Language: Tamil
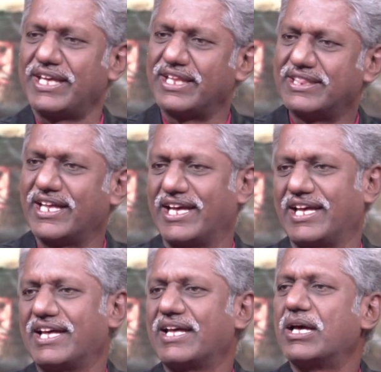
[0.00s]
இந்த
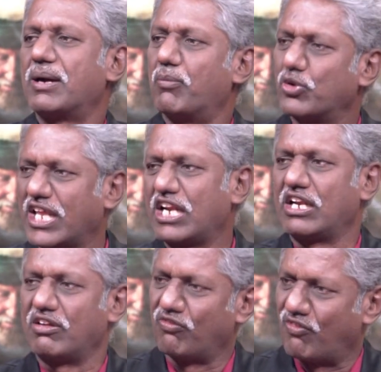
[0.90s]
முதல்
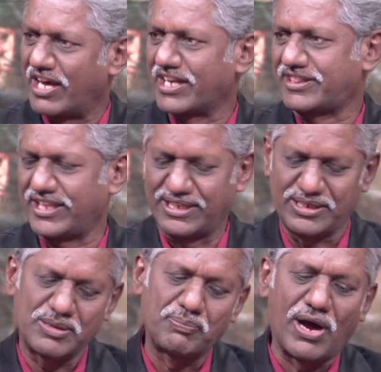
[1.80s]
வாரத்தின்
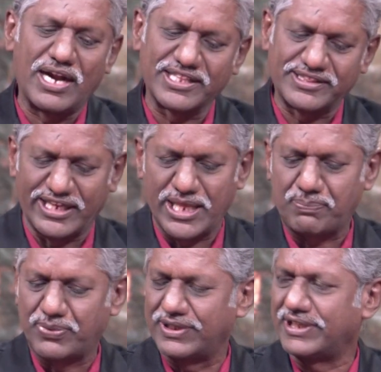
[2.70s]
பாட
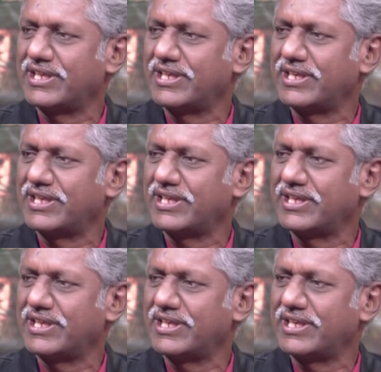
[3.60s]
தலைப்பு